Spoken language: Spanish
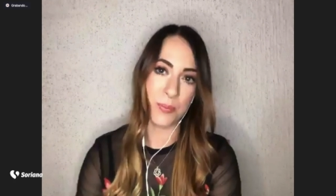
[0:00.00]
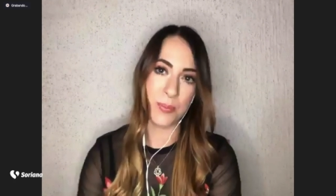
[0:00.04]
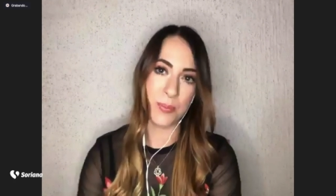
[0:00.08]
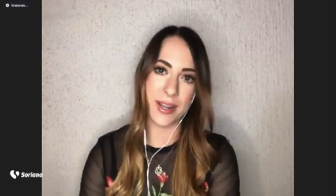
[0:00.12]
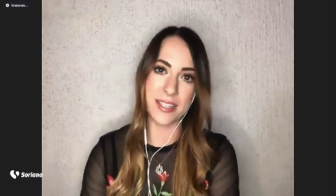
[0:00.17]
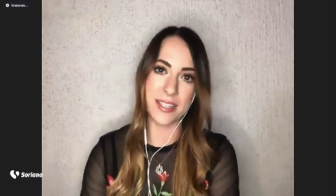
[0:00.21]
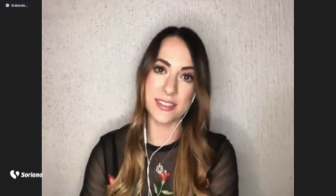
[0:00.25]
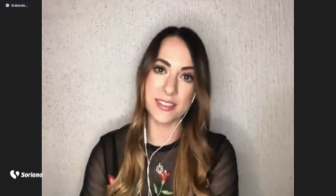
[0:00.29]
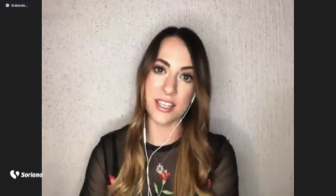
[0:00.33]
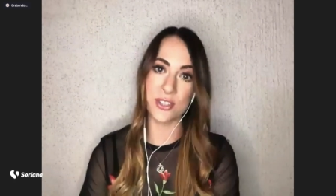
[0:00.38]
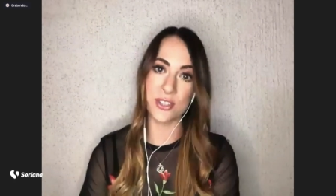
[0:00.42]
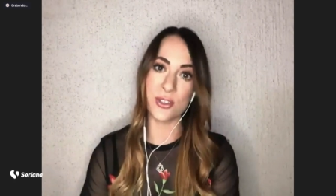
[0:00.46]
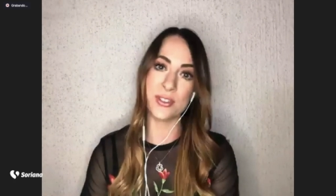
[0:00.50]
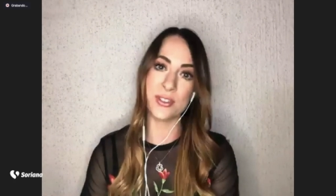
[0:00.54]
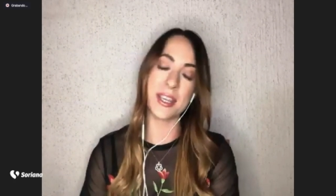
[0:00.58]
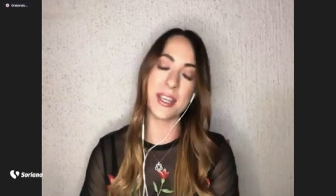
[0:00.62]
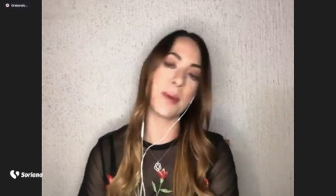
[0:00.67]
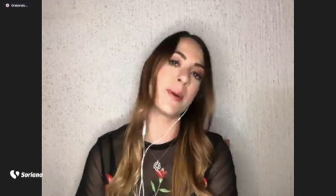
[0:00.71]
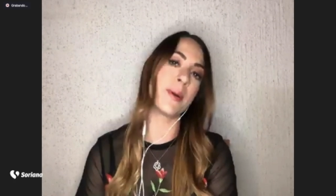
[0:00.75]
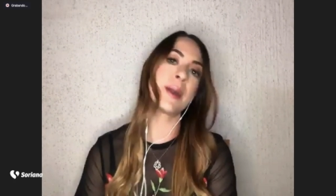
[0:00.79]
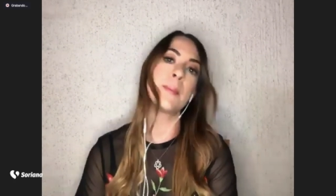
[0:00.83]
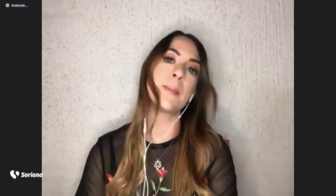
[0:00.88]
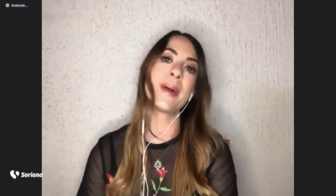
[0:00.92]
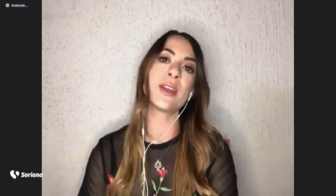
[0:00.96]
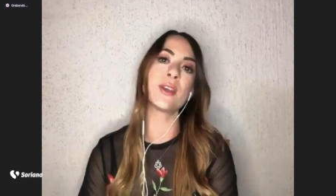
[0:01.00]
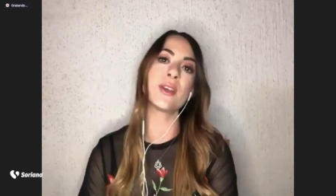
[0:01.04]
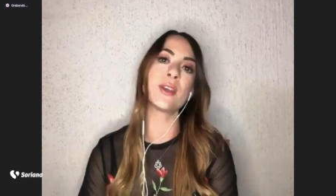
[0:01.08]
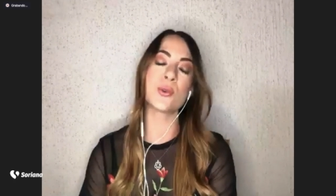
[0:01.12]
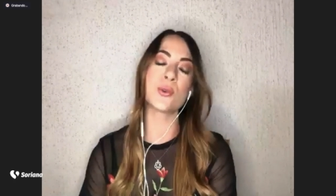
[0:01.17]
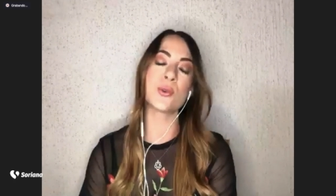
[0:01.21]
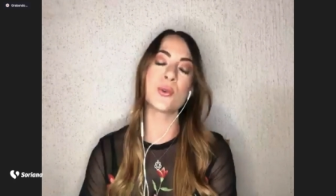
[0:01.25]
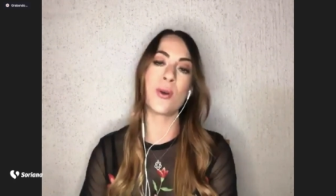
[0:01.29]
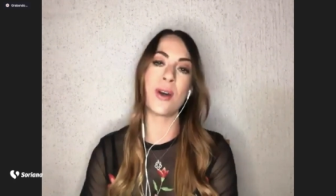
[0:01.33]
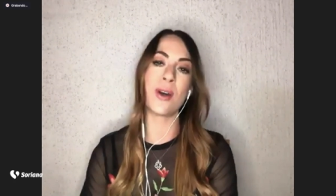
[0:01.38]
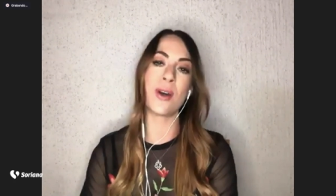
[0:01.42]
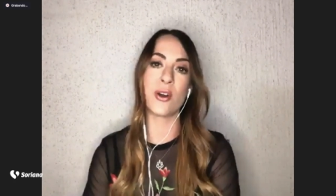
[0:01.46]
en el PlayStation. Ya van varios
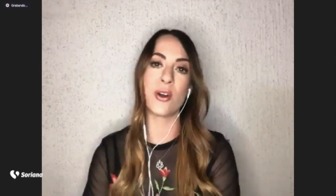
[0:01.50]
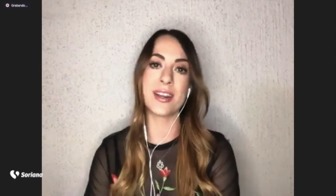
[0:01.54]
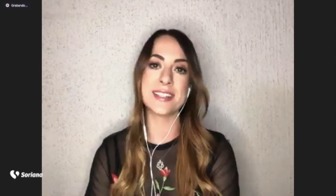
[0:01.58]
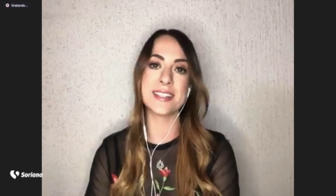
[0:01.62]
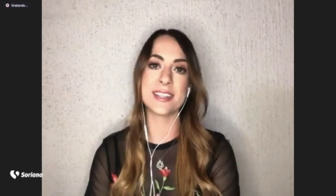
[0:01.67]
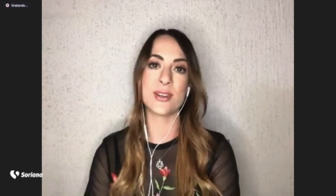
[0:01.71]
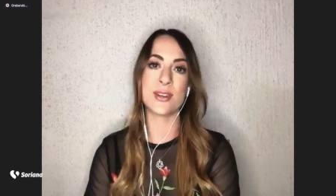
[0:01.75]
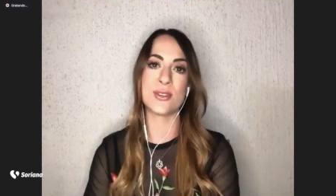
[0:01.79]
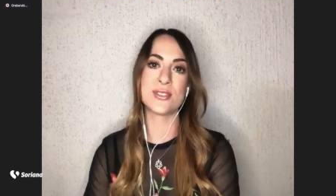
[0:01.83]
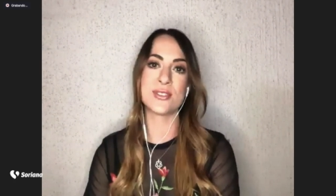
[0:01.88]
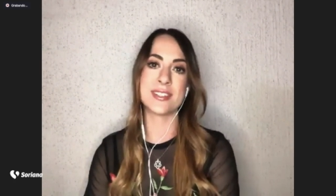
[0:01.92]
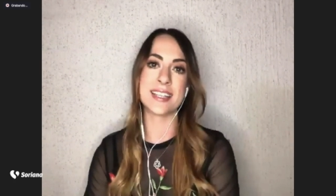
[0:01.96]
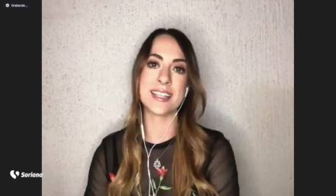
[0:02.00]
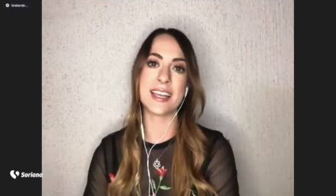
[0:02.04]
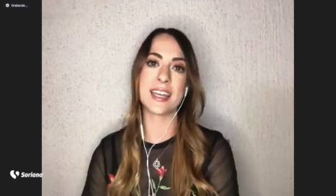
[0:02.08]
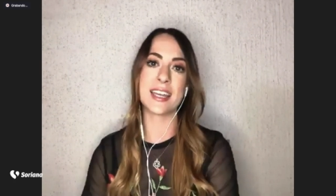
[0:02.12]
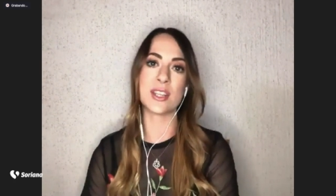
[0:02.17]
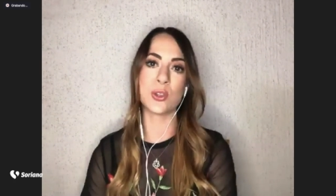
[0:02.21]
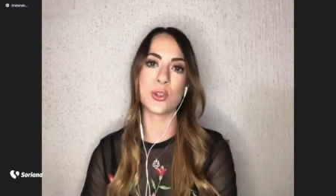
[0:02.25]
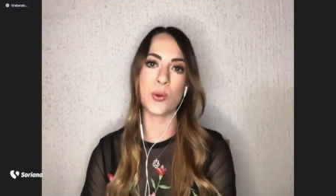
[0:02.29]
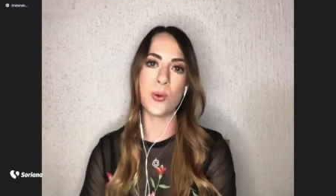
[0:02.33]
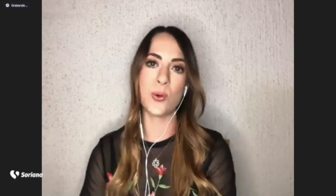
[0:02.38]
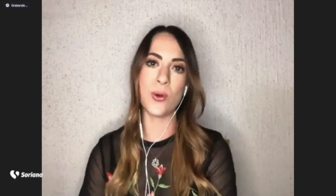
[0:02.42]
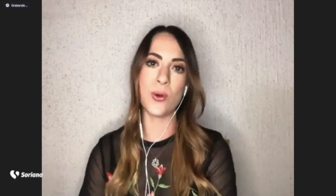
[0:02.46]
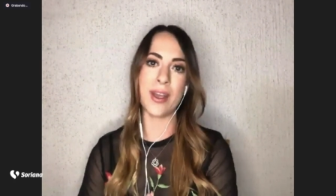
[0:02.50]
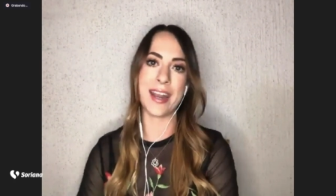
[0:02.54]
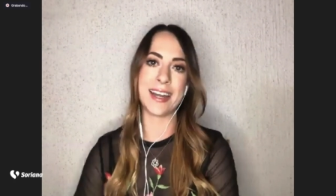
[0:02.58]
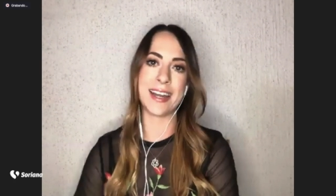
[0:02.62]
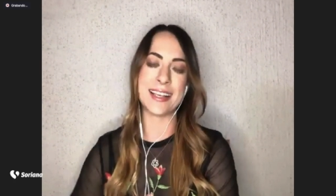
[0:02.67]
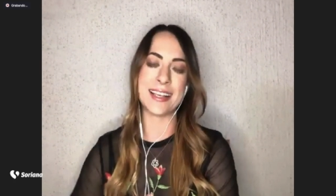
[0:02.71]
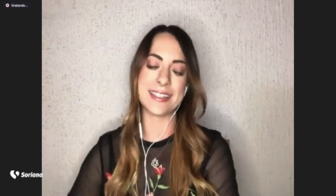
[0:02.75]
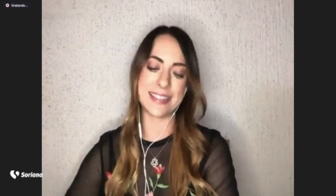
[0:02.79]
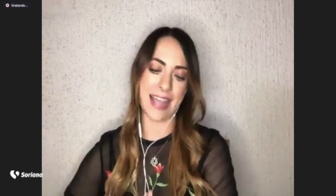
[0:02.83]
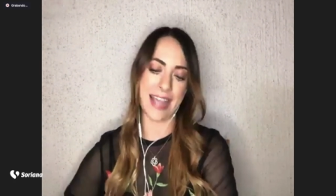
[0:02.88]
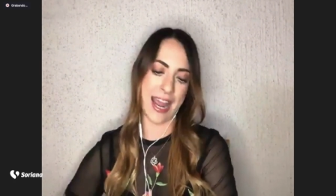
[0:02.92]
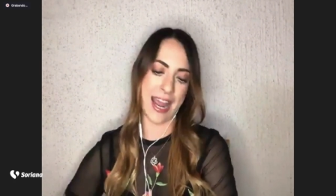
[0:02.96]
jugadores que nos dicen que tú
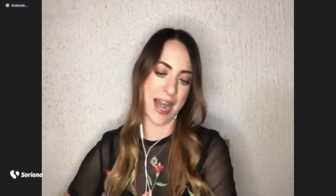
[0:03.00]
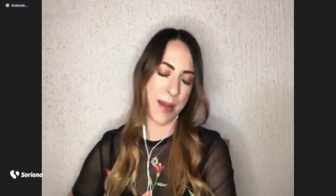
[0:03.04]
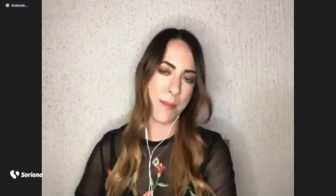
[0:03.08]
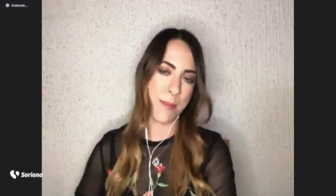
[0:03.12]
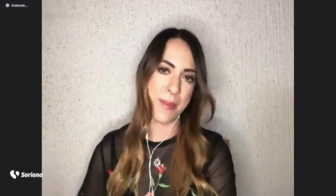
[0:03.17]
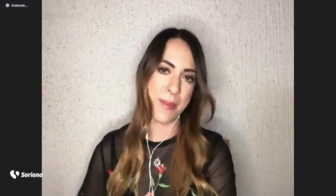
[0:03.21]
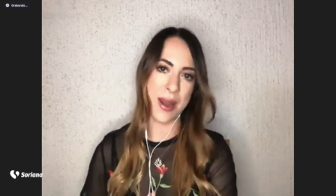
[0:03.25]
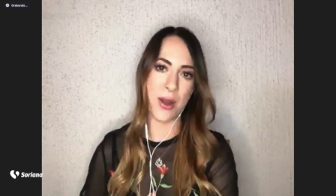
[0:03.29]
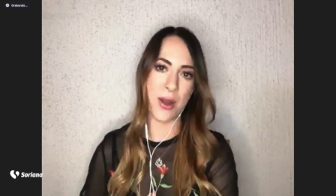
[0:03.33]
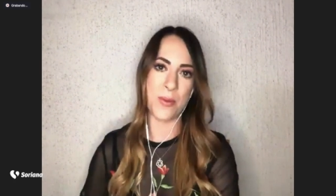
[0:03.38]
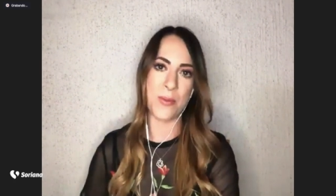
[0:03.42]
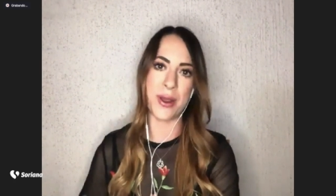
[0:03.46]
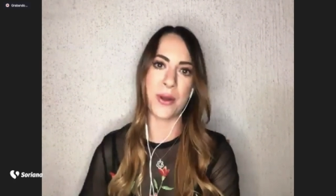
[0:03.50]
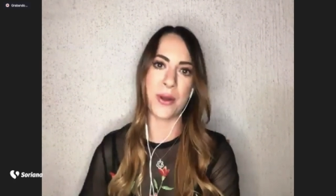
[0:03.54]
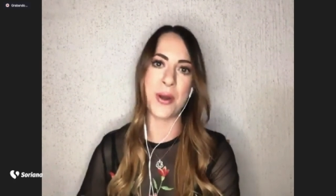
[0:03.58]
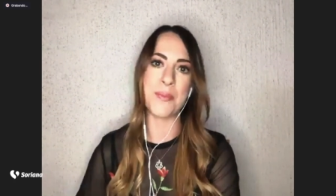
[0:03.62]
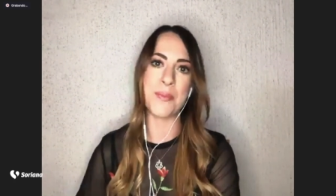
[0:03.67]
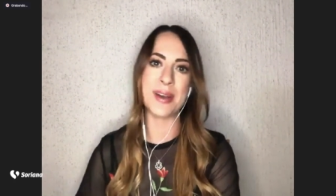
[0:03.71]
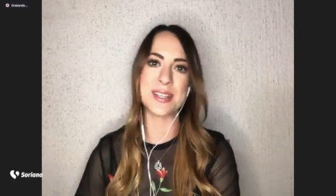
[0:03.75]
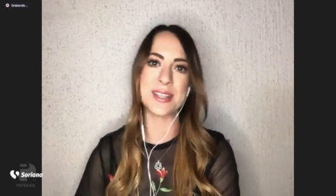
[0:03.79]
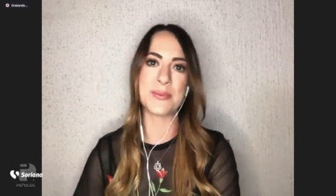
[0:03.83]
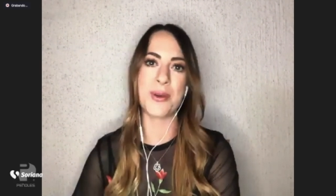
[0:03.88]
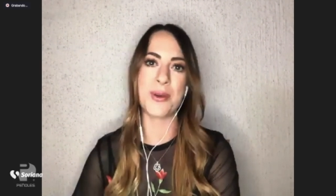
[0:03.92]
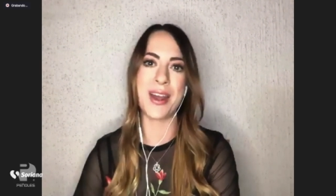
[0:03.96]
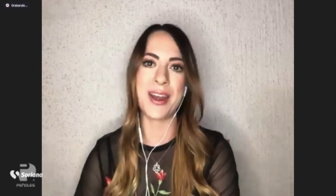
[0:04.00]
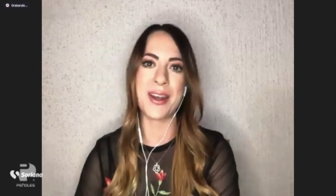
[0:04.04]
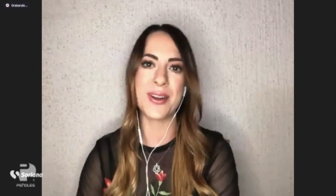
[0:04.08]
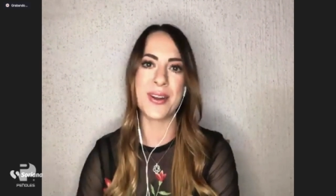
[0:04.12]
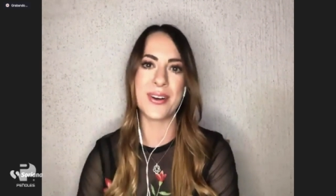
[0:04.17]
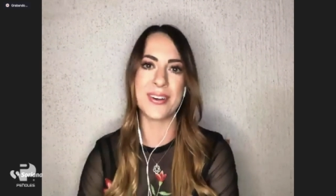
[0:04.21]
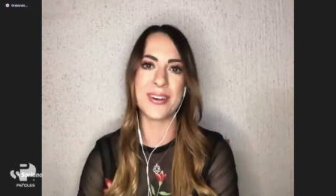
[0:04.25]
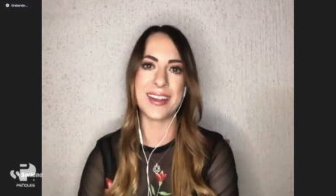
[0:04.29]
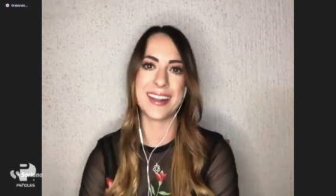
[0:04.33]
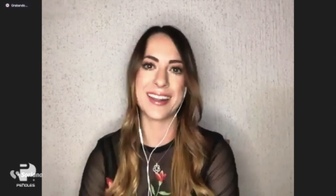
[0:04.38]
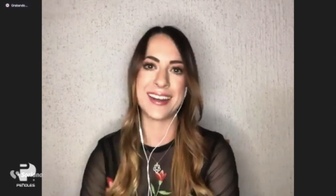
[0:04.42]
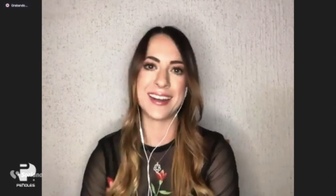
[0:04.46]
eres el mero mero, el más
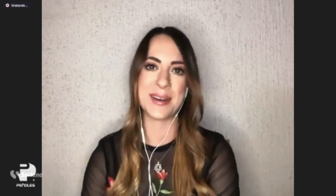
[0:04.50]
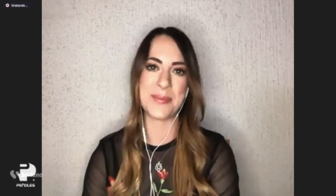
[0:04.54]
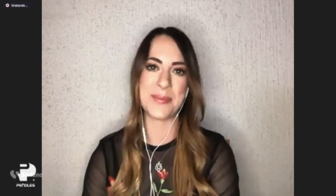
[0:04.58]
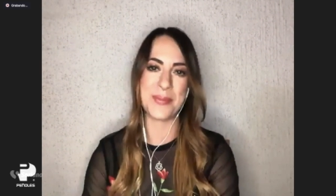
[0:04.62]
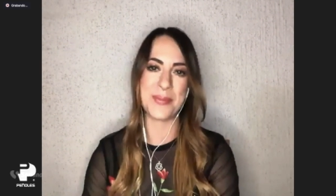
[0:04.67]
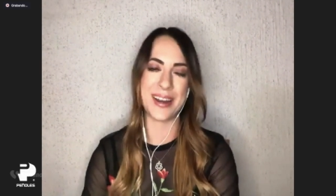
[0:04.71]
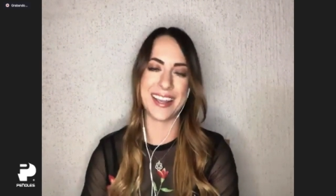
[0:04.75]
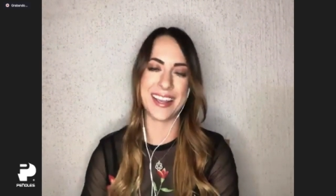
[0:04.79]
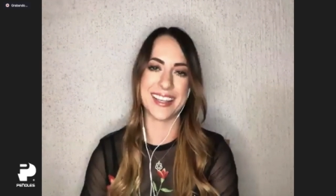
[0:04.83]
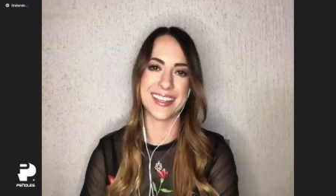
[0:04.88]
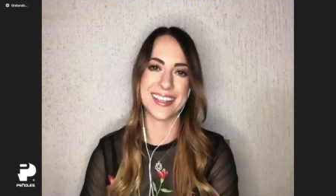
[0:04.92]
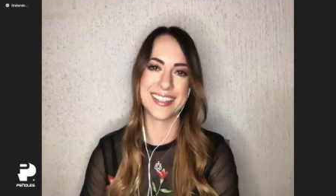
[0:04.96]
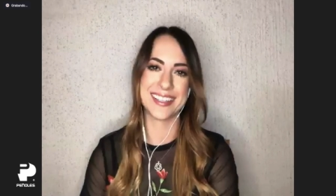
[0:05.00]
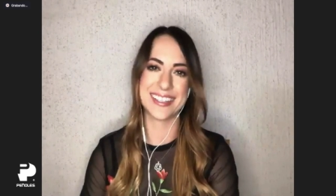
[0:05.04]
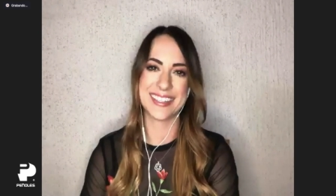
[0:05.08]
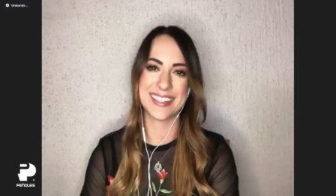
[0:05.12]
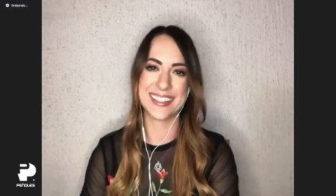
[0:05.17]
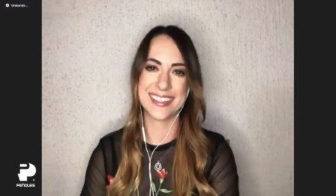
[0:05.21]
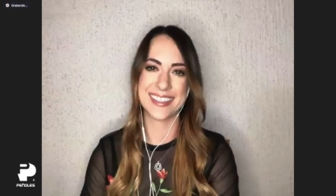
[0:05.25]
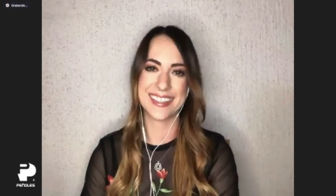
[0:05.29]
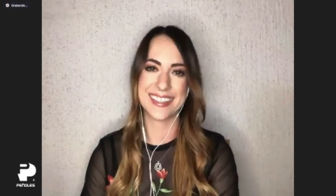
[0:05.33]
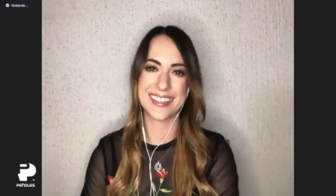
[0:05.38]
bueno en el Play.